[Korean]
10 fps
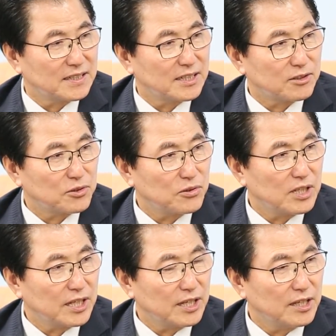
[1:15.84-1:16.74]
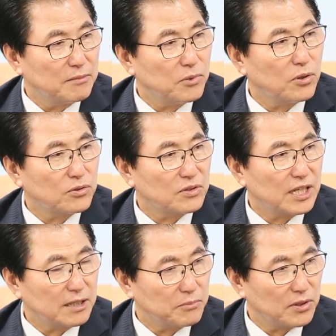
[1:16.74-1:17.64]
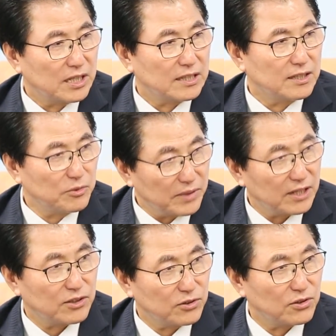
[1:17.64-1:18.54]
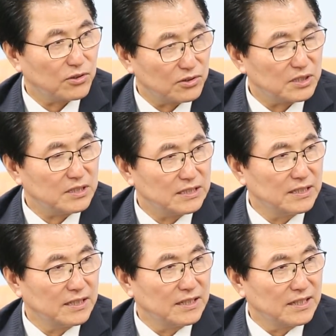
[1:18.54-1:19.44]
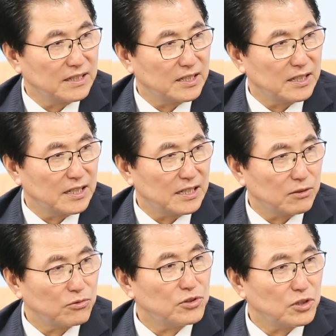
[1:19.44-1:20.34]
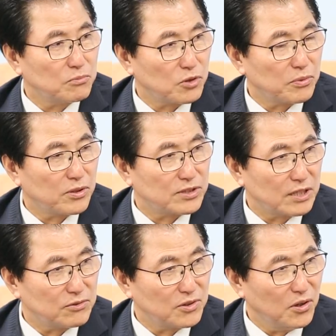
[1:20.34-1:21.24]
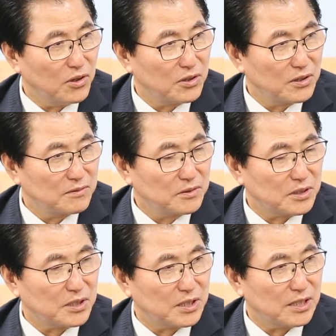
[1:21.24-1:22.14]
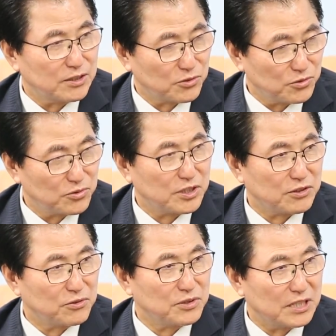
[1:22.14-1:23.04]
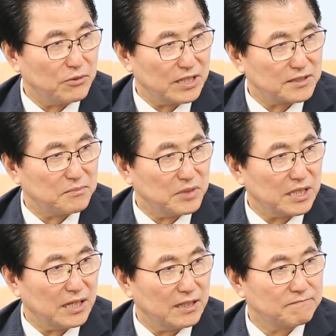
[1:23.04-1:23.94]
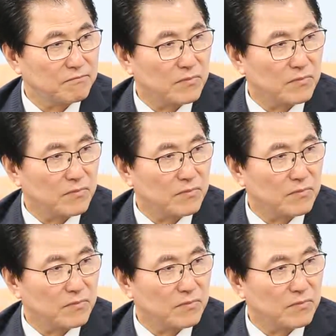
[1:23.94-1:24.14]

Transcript: 어, 그동안에 모두가 행복한 희망언도를 어, 아, 군정 목표로 세우고 어, 아주 꾸준히 추진해 왔습니다.